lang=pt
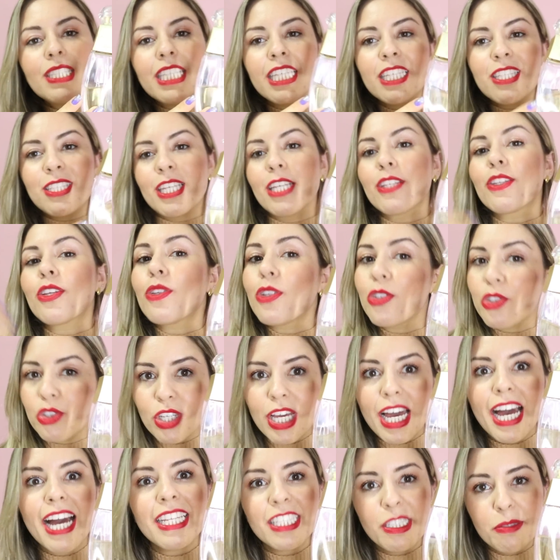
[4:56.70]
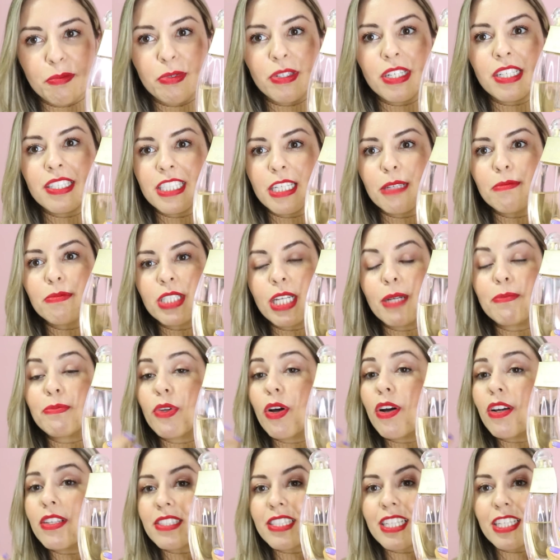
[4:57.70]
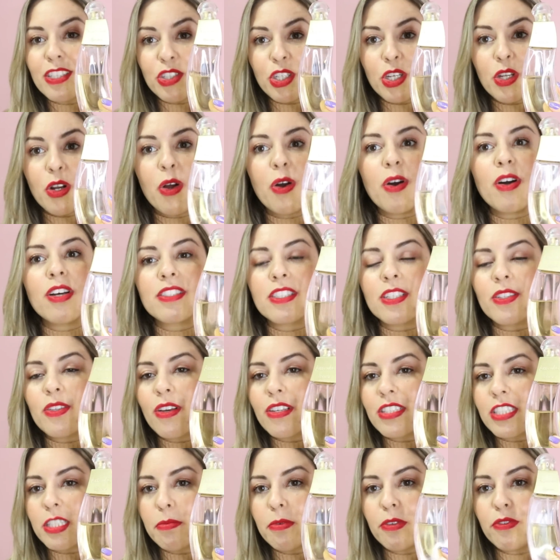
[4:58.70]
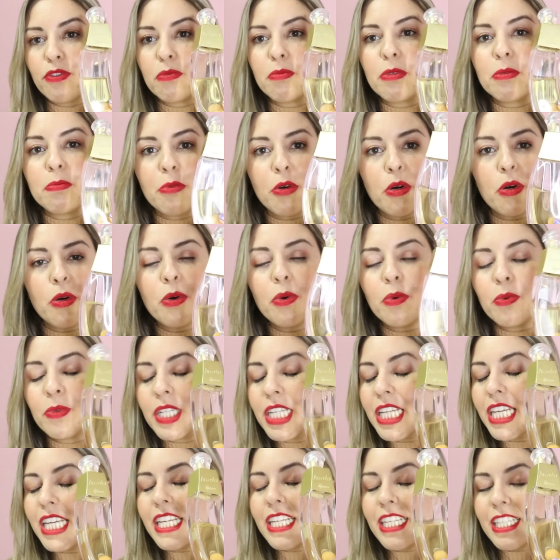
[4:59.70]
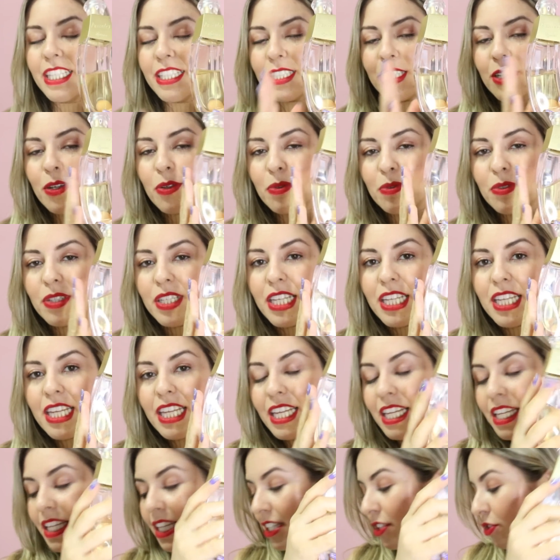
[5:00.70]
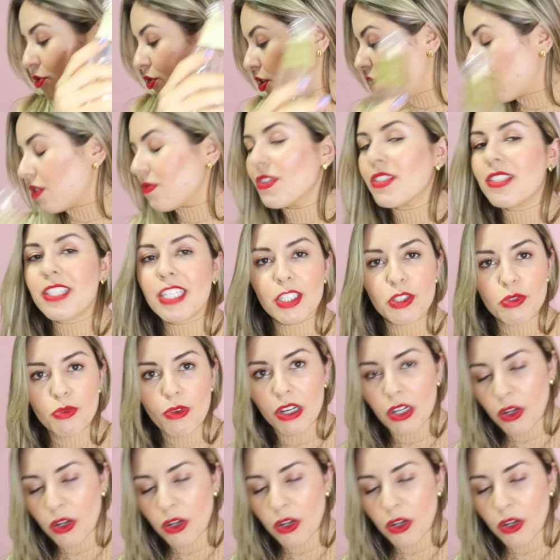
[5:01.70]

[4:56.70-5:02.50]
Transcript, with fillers: e sendo elogiada, por exemplo, sabe? Nossa, tá cheirosa, nossa, que perfume bom. Então, indico a vocês o